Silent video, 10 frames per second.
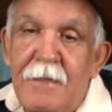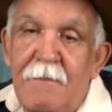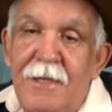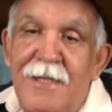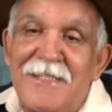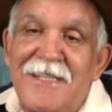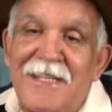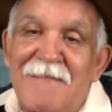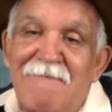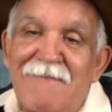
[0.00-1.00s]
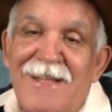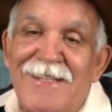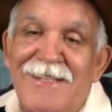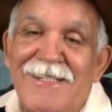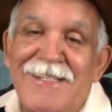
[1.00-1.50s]
Marisete é
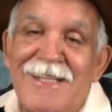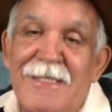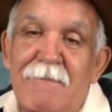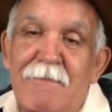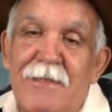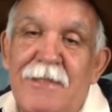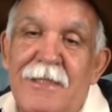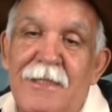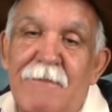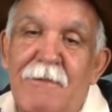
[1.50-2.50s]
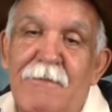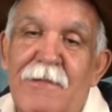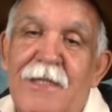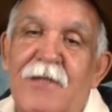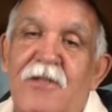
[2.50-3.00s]
Prates chá de pitanga é bom
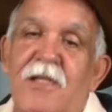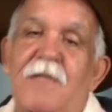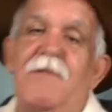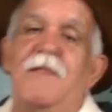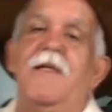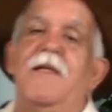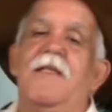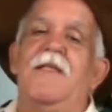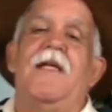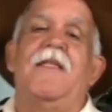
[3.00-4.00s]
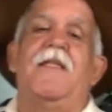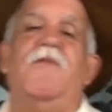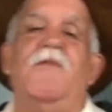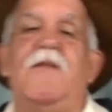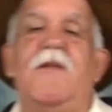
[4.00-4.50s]
para quê? O chá de pitanga trata
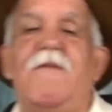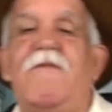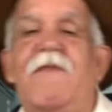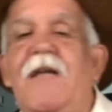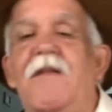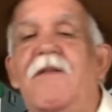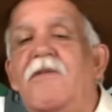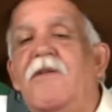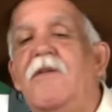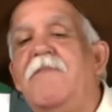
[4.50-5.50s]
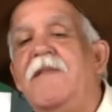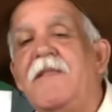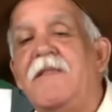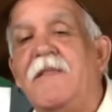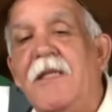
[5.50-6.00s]
útero, ovário, tronco,
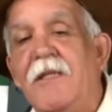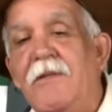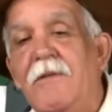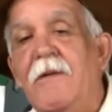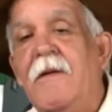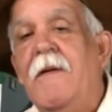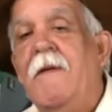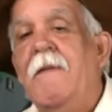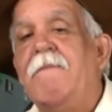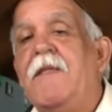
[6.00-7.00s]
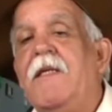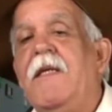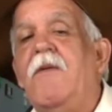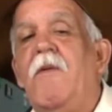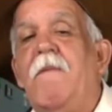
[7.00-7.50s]
intestino
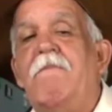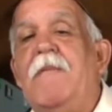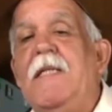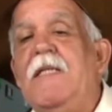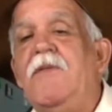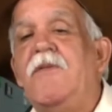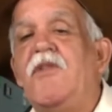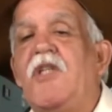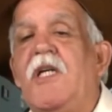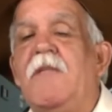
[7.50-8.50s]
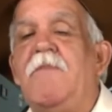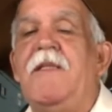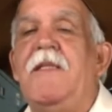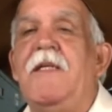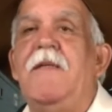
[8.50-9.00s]
e o banho com chá de
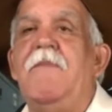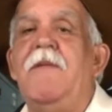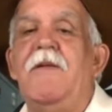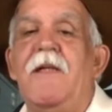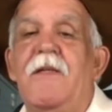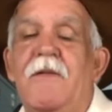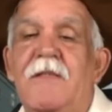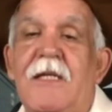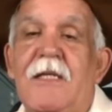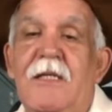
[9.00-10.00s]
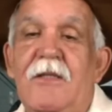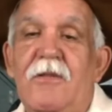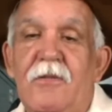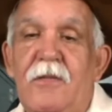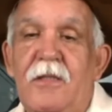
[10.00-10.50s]
pitanga melhora a nossa
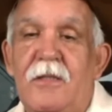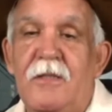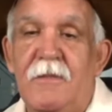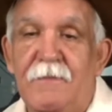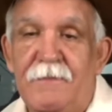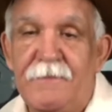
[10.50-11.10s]
intuição.